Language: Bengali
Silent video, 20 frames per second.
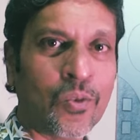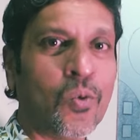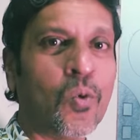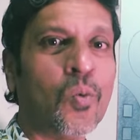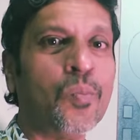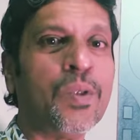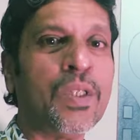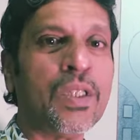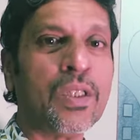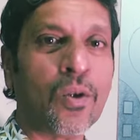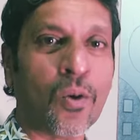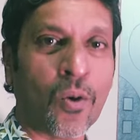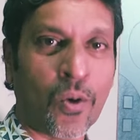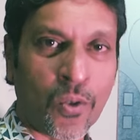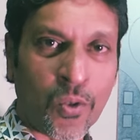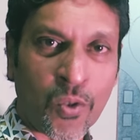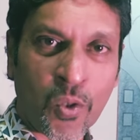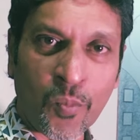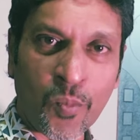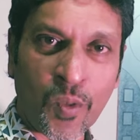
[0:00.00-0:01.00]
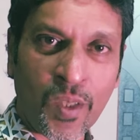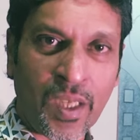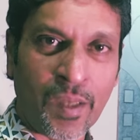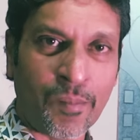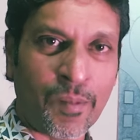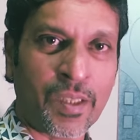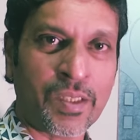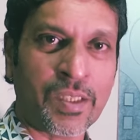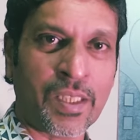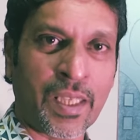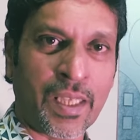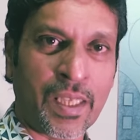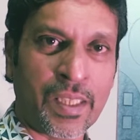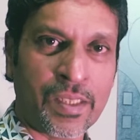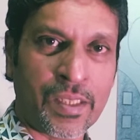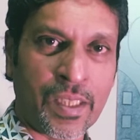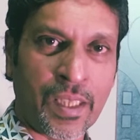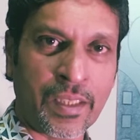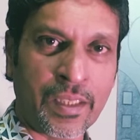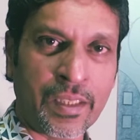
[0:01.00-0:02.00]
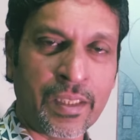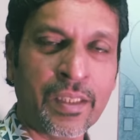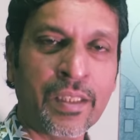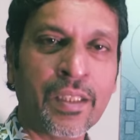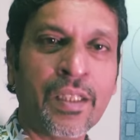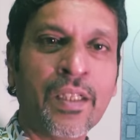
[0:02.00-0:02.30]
গুপির কণ্ঠ বলে আমরা যাকে জানি